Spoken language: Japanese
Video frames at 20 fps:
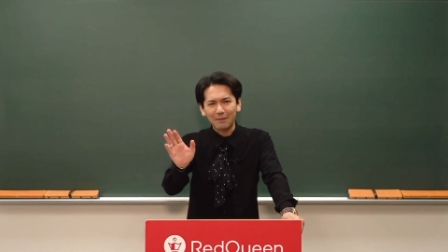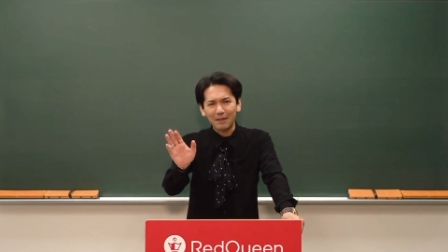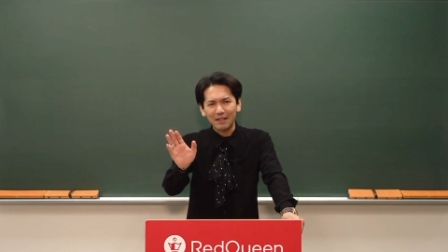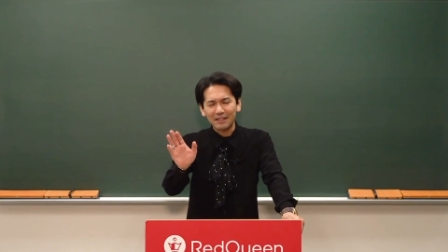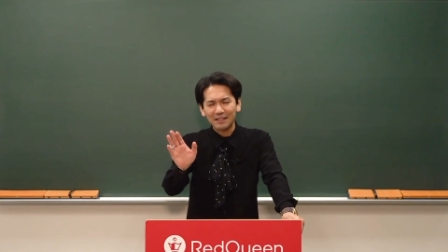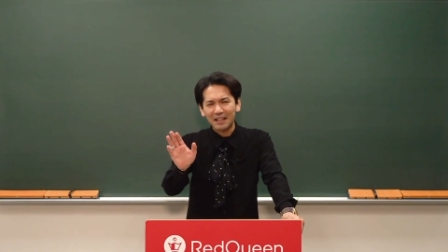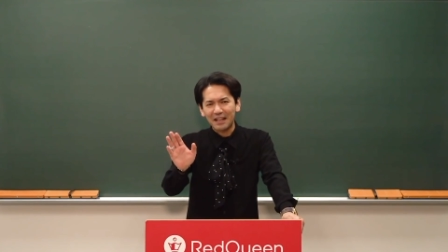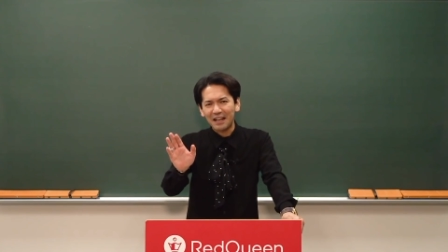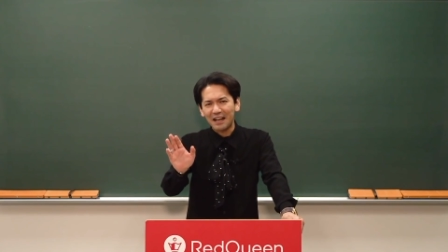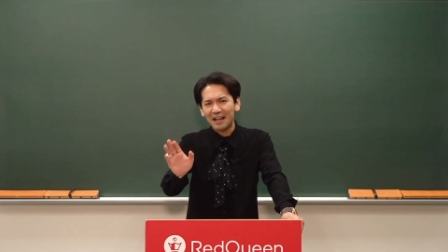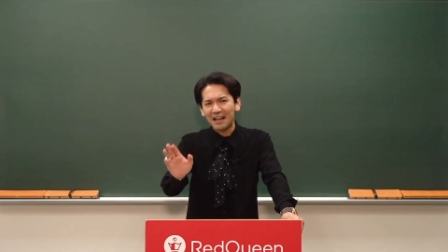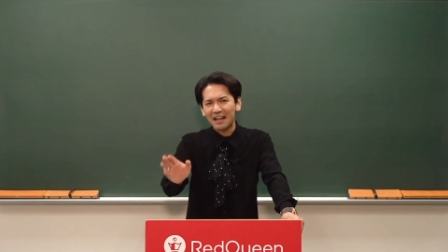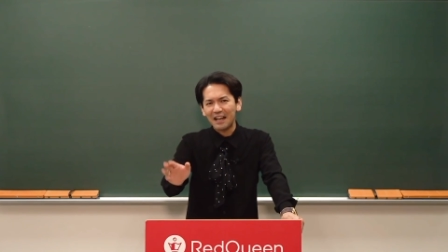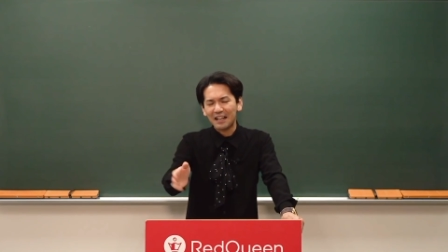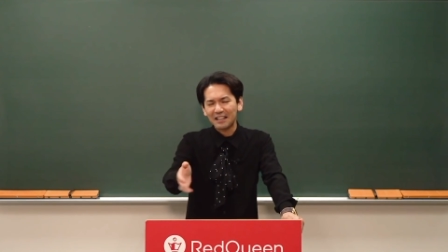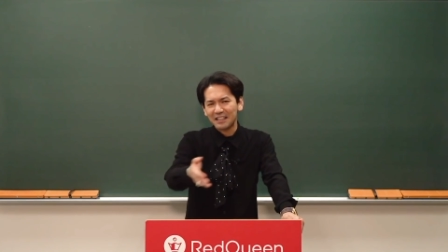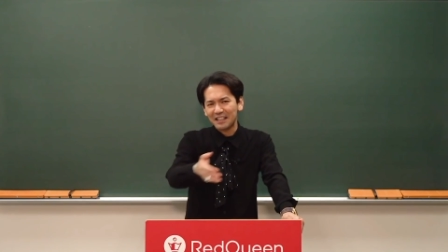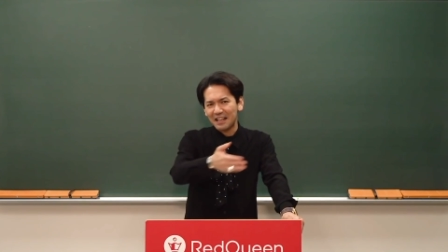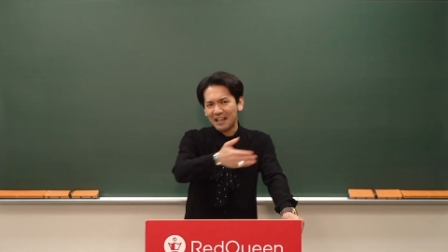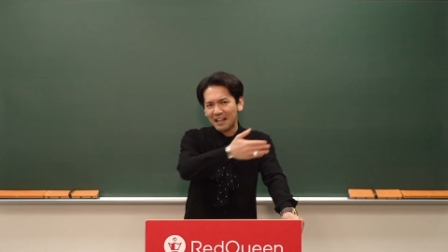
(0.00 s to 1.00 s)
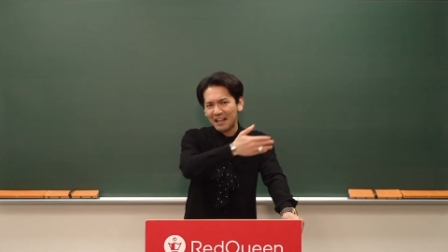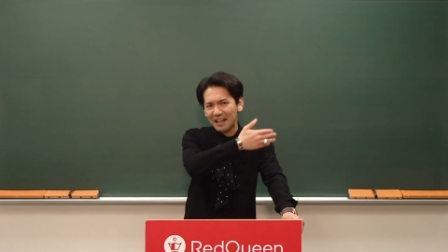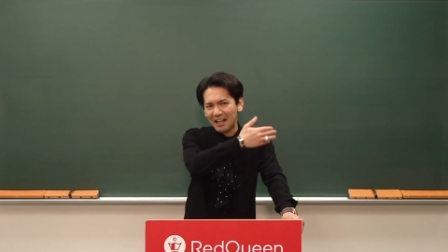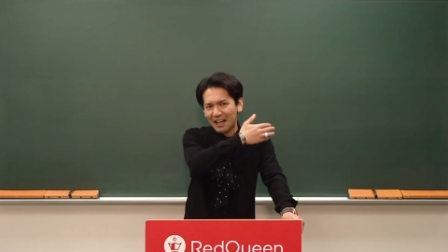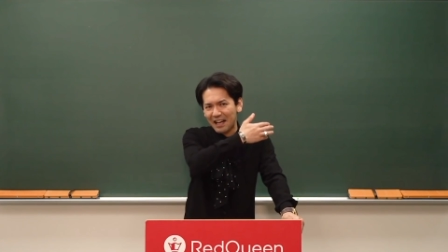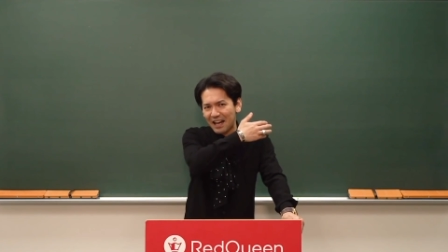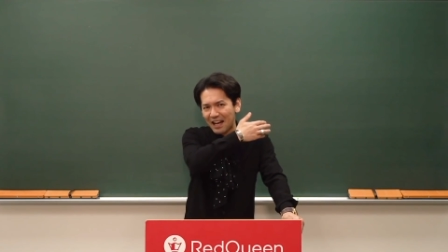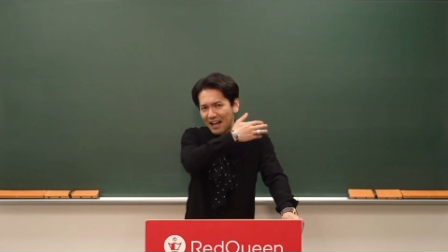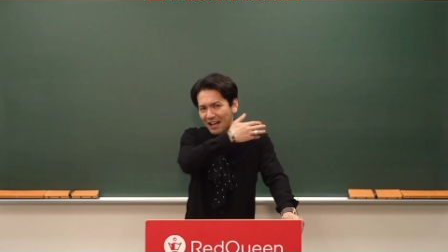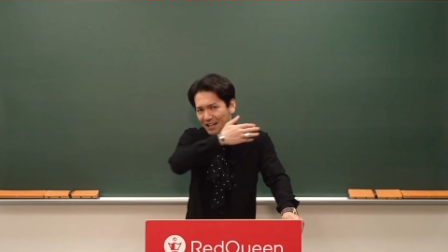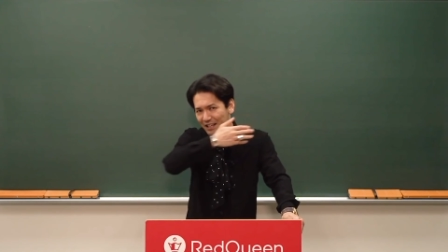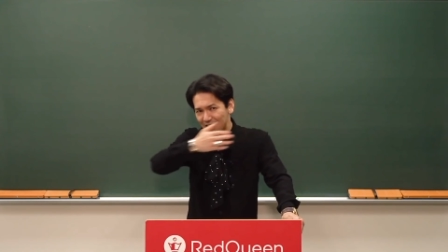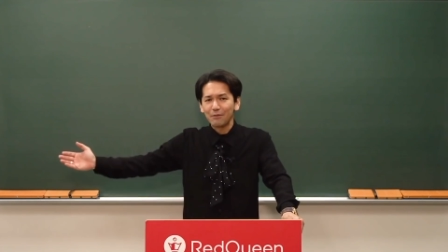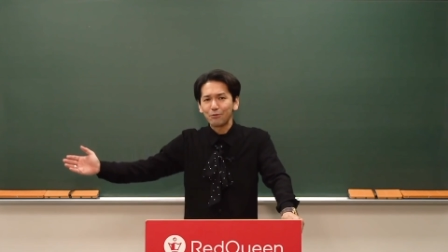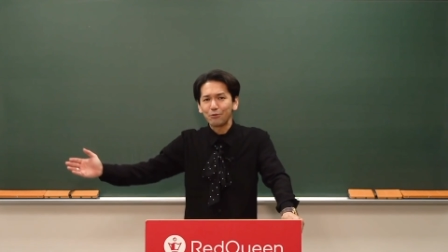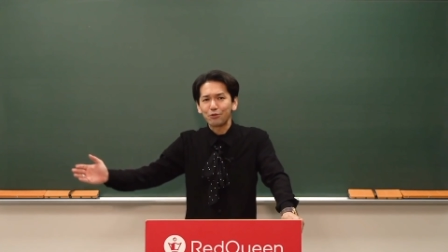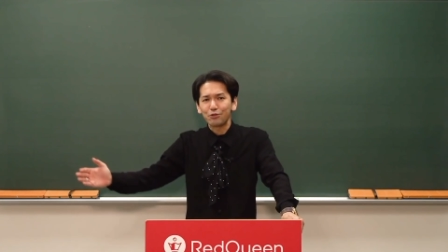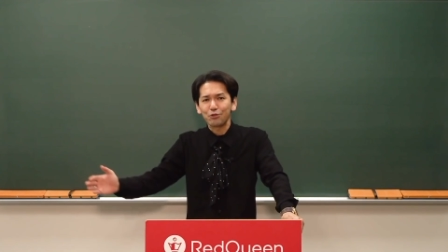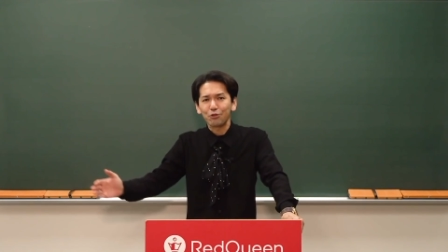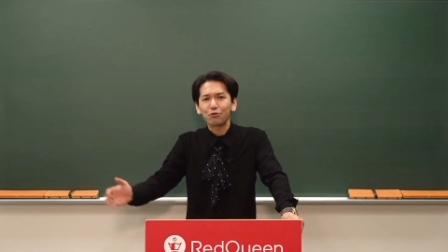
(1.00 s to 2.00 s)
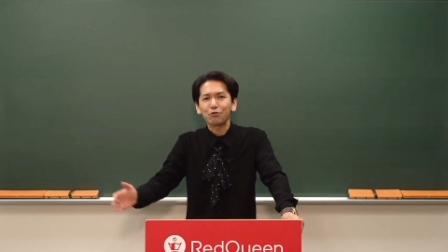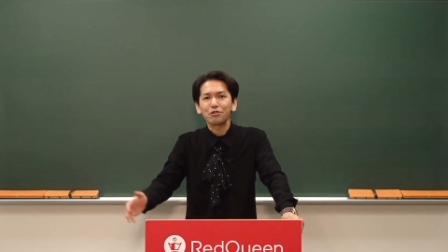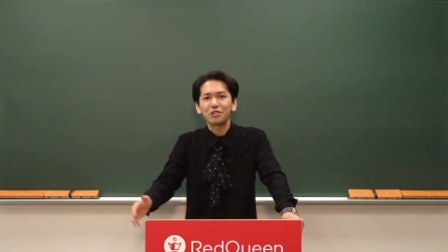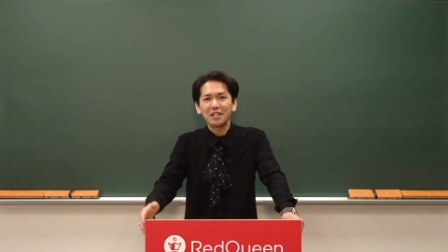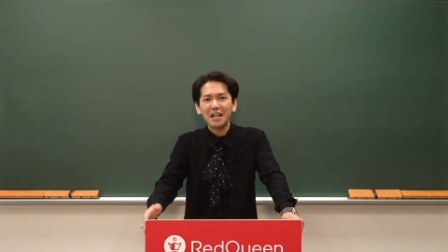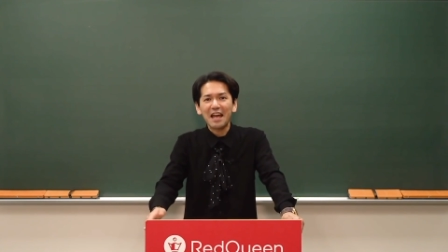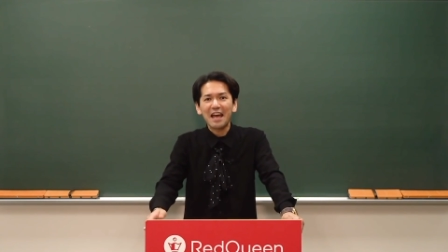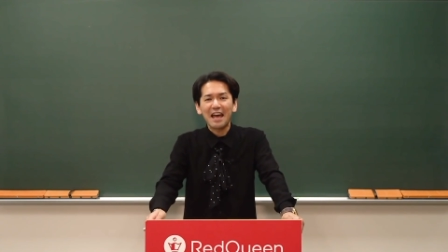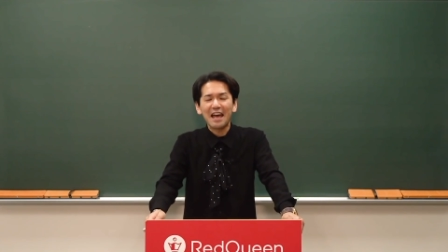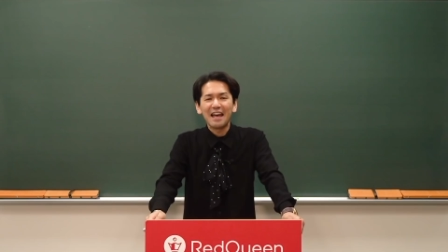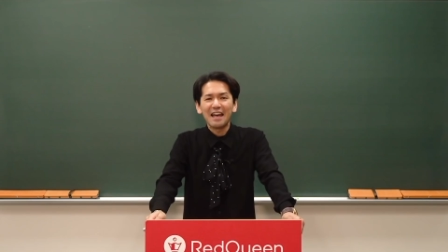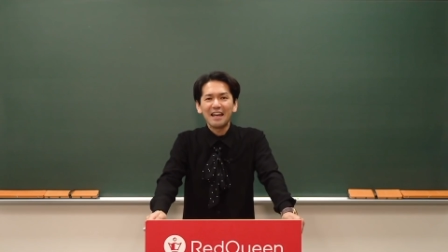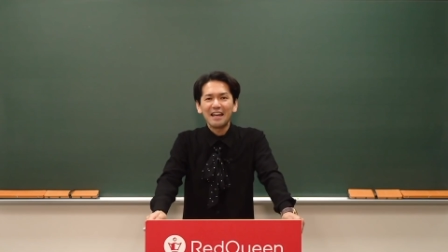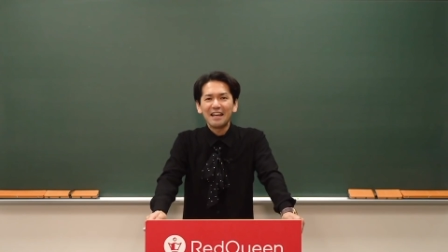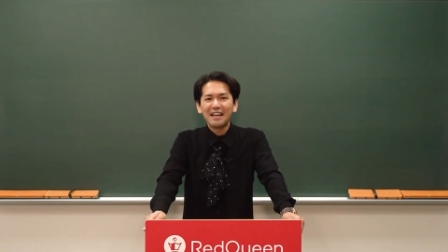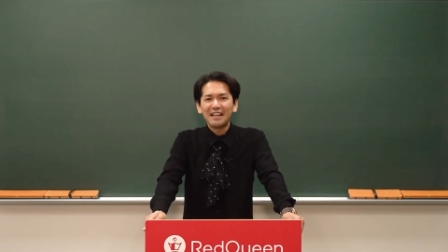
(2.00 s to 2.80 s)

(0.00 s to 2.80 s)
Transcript: まった考え方なんか払拭して、